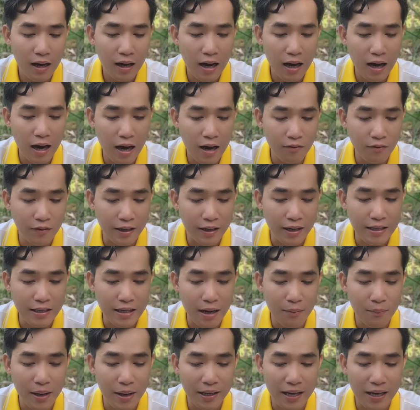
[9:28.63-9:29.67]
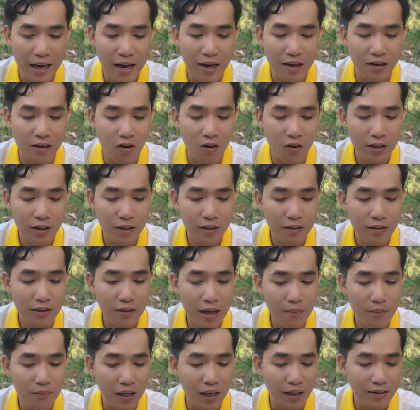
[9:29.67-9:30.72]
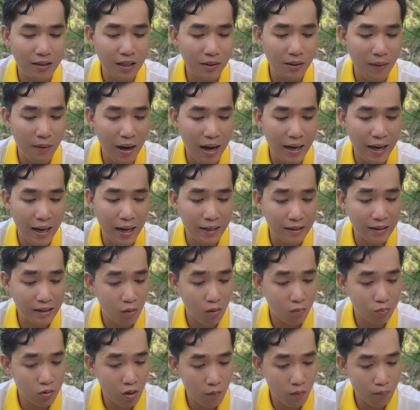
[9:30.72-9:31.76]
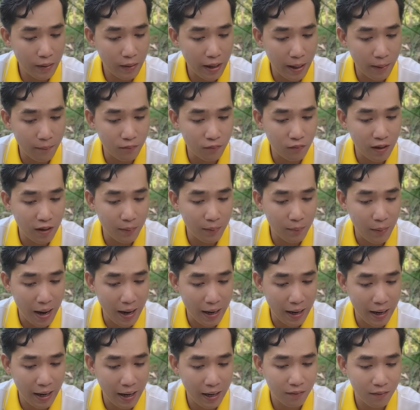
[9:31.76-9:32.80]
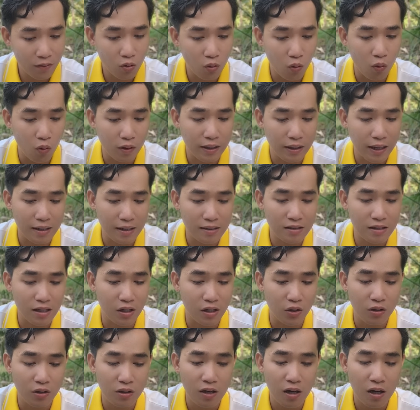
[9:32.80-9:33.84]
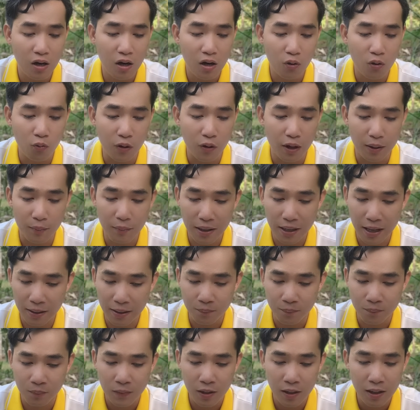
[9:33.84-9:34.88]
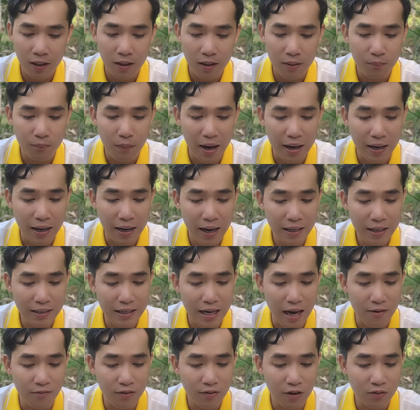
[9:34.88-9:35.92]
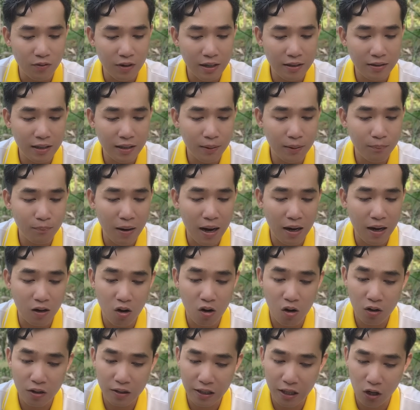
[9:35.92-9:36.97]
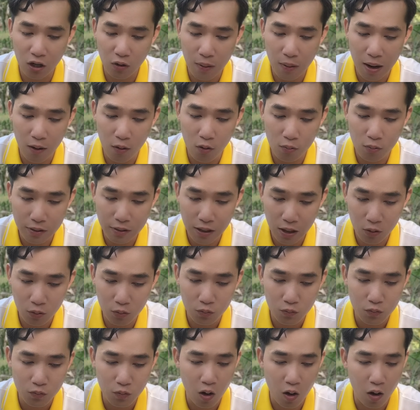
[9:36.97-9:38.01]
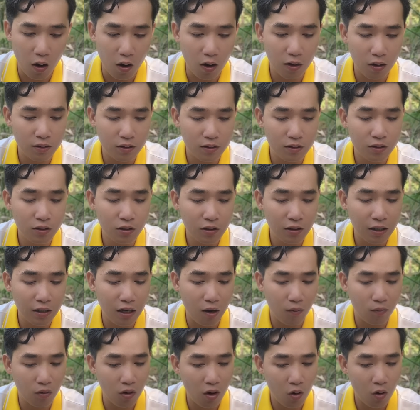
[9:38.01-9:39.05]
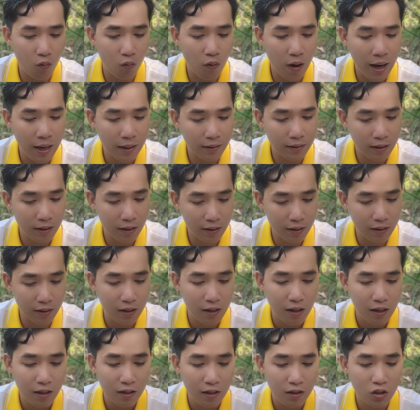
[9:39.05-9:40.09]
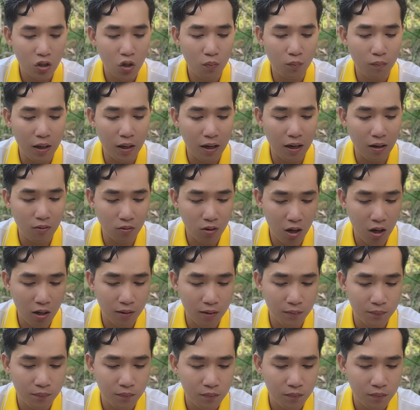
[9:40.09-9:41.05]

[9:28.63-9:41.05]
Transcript: à, Vị khán giả Mai Ca thì nói Đêm diễn thứ ba thành công tốt đẹp về bài hát của nhạc sĩ Nguyễn Minh Anh Bài hát chạm vào trái tim bà con Kiều bà Úc Châu Họ thương Hồng Loan quá trời Chúc mừng Hồng Loan